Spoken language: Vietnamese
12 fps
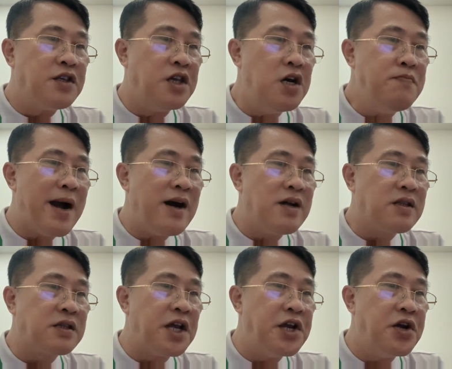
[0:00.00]
Giữ mạng
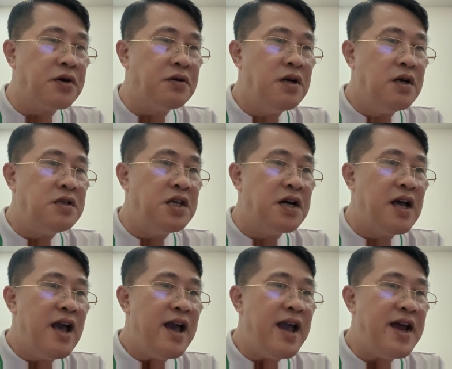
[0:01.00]
thì được,
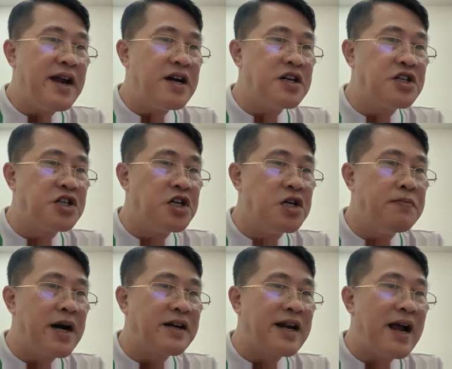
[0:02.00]
nhưng e rằng trừ
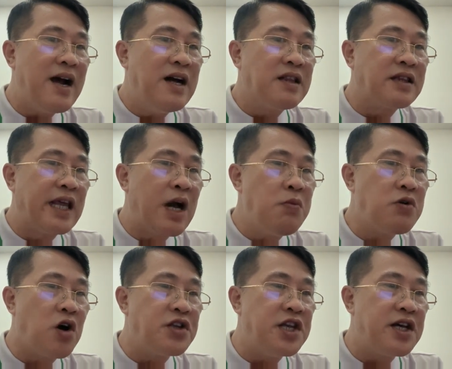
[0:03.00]
mạng ra thì không
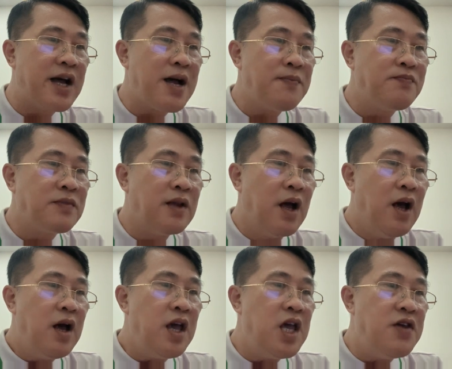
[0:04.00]
còn gì khác.
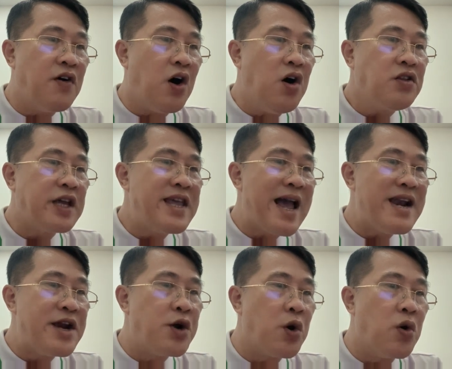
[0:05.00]
Y võ thấy
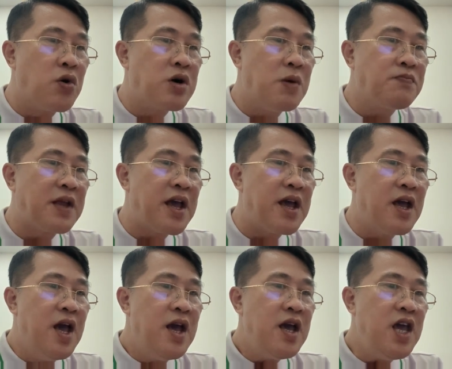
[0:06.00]
gian lệnh hồ không tệ,
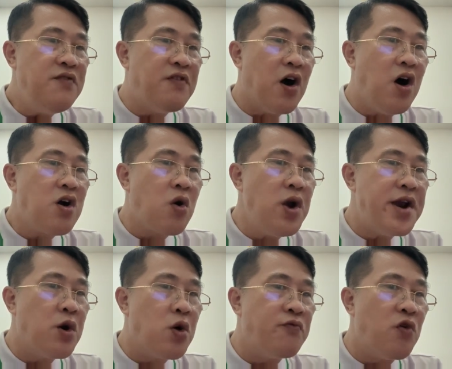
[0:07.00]
y võ có
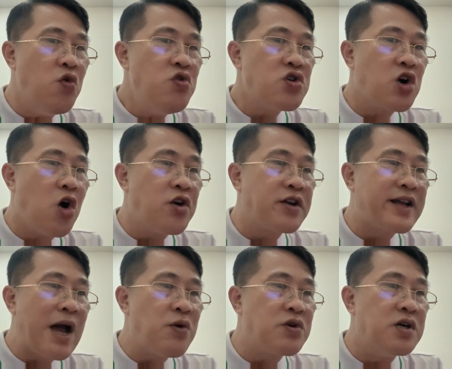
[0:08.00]
lệnh hồ vũ còn
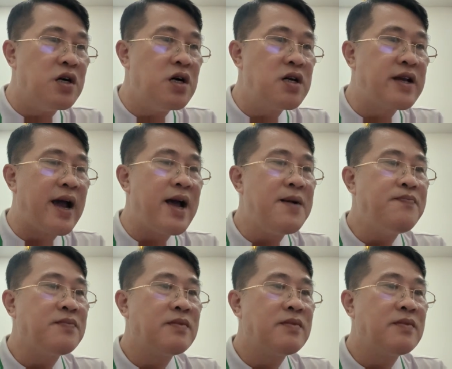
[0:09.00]
cao cường hơn cả.